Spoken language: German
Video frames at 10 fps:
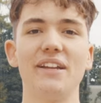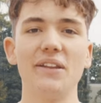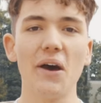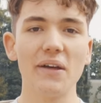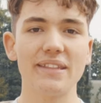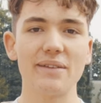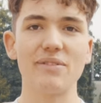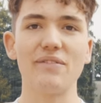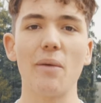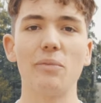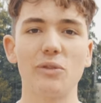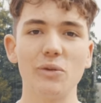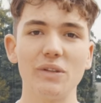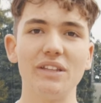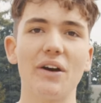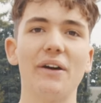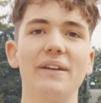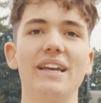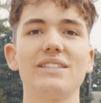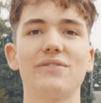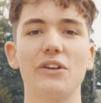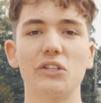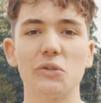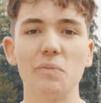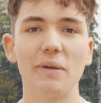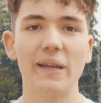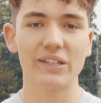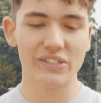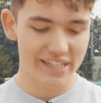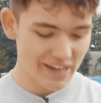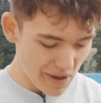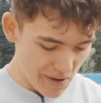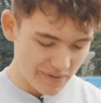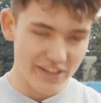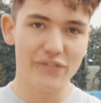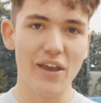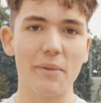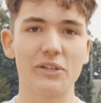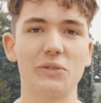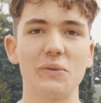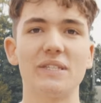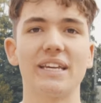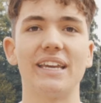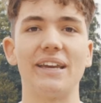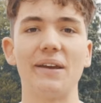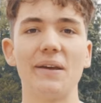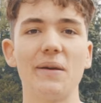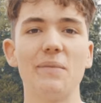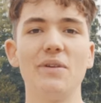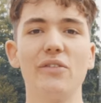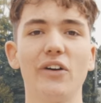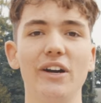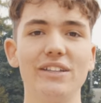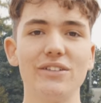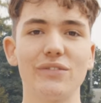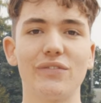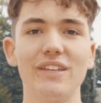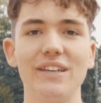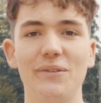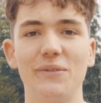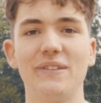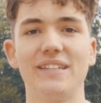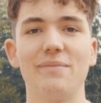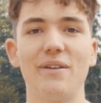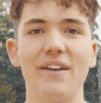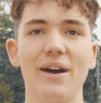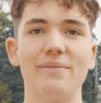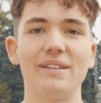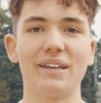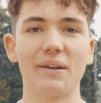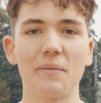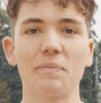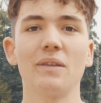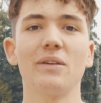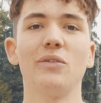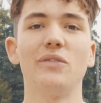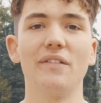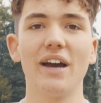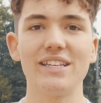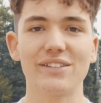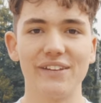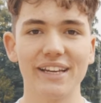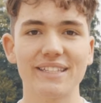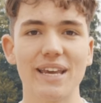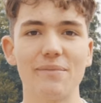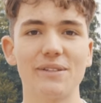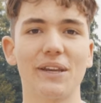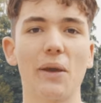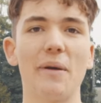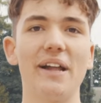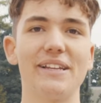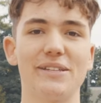Wenn ja, dann bewerb du dich doch auch jetzt für eine Schnupperlehrstelle bei der Firma Stutz AG. Wir freuen uns auf dich und auf deine Bewerbung. Und wer weiß, vielleicht sieht man sich ja bald